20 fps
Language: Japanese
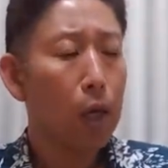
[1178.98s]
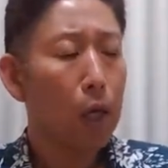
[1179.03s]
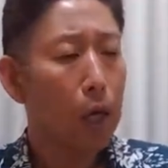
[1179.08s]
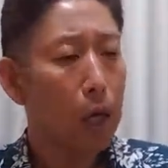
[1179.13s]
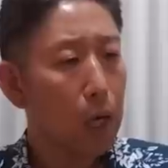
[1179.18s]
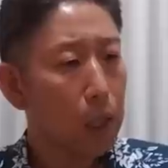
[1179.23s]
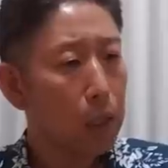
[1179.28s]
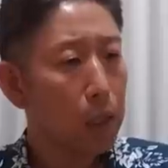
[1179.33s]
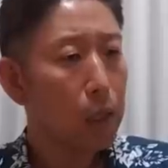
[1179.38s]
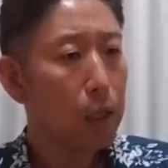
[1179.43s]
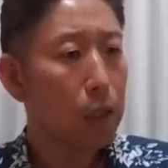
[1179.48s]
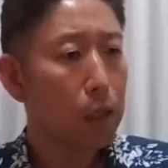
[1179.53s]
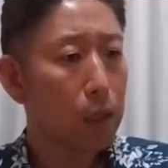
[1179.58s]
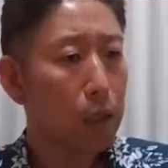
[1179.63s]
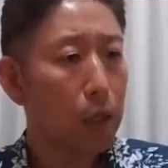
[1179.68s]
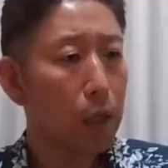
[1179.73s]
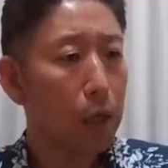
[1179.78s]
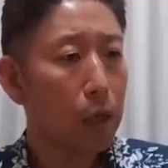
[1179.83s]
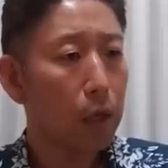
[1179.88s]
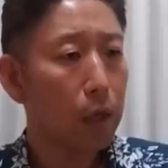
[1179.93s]
かなり
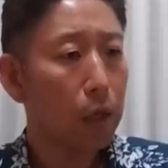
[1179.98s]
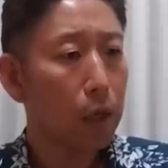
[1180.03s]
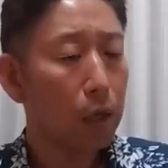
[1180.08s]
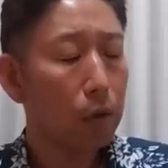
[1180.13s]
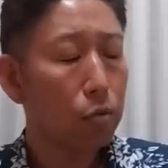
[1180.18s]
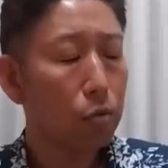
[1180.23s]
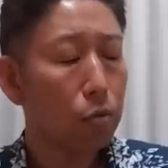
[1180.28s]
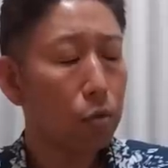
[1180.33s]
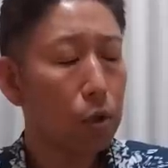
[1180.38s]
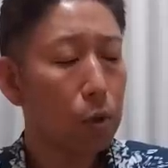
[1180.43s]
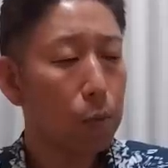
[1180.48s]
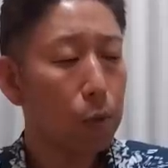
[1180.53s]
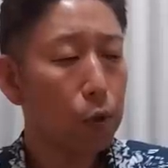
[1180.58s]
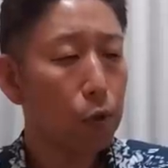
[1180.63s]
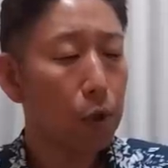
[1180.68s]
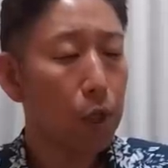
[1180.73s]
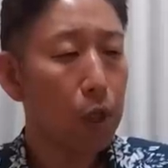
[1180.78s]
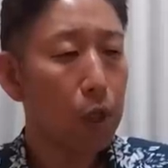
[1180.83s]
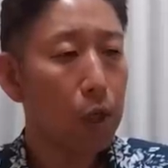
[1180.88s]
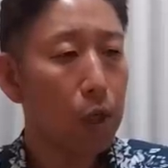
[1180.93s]
ねあの今
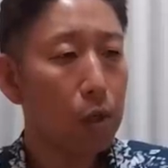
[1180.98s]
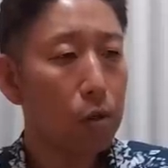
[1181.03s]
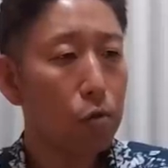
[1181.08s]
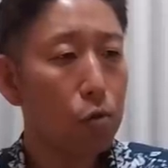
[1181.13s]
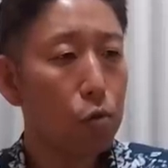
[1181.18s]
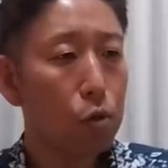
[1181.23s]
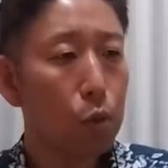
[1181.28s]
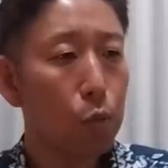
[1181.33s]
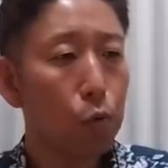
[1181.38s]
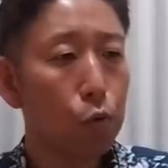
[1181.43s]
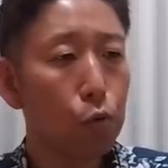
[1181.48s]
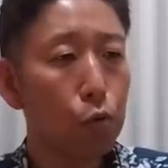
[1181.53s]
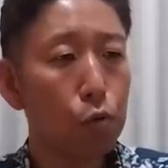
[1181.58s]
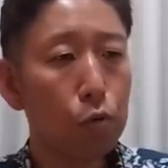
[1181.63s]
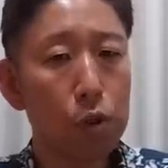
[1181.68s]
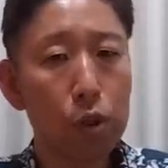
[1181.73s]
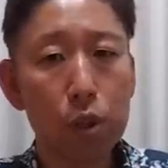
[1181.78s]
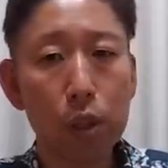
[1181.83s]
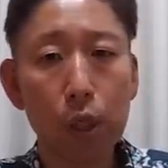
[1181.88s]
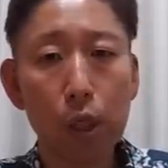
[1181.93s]
の映像でもそ
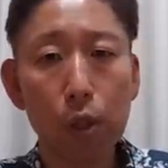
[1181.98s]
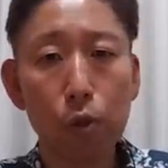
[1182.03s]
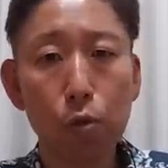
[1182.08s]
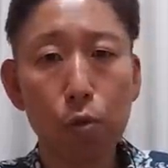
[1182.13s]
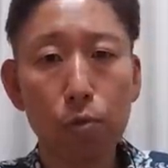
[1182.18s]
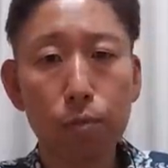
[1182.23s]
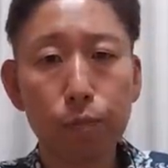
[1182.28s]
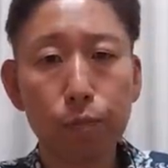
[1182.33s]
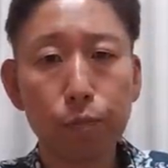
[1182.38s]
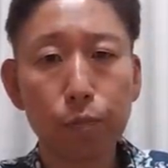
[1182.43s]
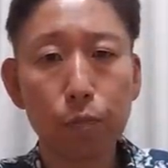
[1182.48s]
うでしたけど